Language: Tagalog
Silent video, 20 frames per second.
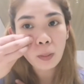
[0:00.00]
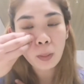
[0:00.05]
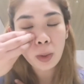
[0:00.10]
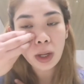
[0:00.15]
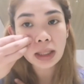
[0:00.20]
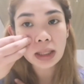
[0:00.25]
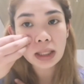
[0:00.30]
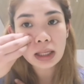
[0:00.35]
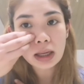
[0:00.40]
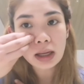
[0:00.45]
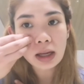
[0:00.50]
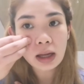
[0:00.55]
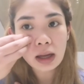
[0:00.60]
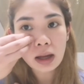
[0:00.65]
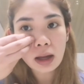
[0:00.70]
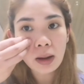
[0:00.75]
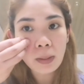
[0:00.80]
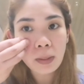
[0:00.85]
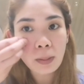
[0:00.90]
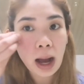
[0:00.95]
pwedeng
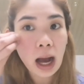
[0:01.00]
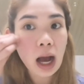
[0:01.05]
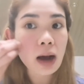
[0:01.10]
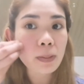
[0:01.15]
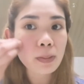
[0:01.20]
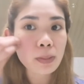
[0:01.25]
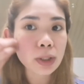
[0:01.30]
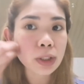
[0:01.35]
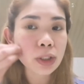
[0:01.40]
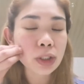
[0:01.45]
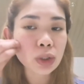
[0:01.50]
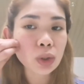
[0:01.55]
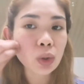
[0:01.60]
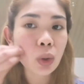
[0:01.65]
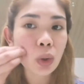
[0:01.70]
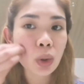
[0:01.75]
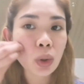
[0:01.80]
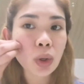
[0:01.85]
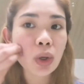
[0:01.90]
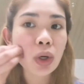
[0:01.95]
maka-burn
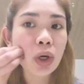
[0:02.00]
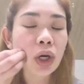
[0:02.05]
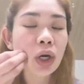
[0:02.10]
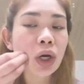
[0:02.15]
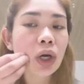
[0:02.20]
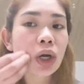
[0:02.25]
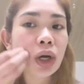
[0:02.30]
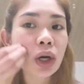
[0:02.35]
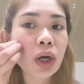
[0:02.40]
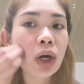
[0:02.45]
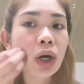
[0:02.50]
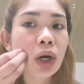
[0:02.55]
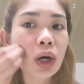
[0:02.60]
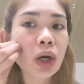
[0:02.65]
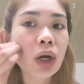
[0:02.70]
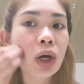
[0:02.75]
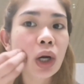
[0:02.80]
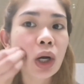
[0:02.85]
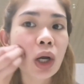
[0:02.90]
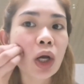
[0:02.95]
or
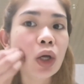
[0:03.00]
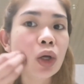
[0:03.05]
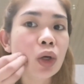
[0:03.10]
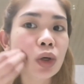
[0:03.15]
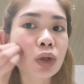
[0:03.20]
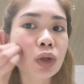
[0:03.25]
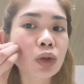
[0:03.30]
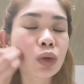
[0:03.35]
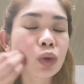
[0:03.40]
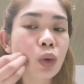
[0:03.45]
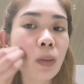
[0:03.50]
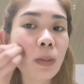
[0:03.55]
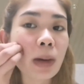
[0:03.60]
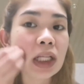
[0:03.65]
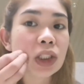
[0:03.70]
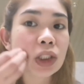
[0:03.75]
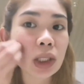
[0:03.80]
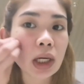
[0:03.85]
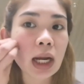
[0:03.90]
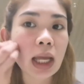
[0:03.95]
ayun, too
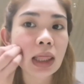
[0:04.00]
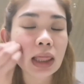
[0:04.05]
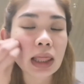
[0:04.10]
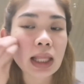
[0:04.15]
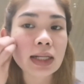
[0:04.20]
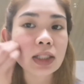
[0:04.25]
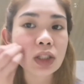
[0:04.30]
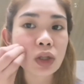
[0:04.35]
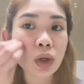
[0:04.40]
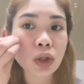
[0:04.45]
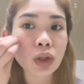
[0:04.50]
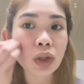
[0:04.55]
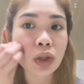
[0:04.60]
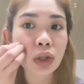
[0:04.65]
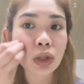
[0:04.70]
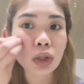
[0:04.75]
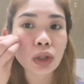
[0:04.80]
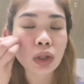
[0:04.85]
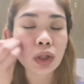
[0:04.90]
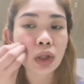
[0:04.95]
much redness on
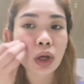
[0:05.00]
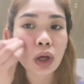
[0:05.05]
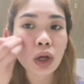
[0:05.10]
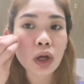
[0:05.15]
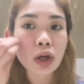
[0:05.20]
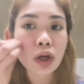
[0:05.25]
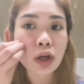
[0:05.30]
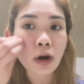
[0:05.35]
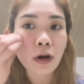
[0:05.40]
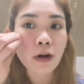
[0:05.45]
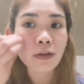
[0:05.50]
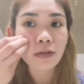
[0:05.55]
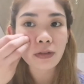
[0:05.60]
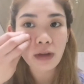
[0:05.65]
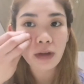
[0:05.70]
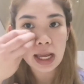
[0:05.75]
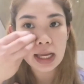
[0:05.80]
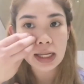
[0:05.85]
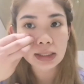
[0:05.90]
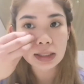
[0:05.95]
your
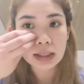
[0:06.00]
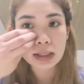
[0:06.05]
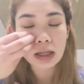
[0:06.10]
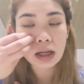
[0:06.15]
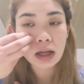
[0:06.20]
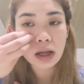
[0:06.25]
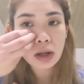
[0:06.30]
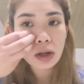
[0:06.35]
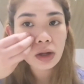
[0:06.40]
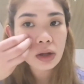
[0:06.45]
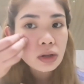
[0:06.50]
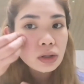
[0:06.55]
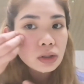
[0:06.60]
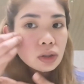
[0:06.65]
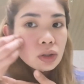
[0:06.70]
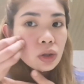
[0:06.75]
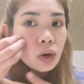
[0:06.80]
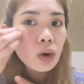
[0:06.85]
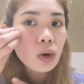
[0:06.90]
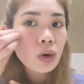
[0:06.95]
face.
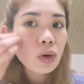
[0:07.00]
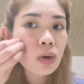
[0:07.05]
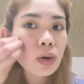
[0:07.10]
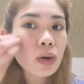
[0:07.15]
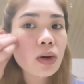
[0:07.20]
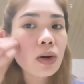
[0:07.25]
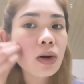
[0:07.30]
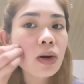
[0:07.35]
So,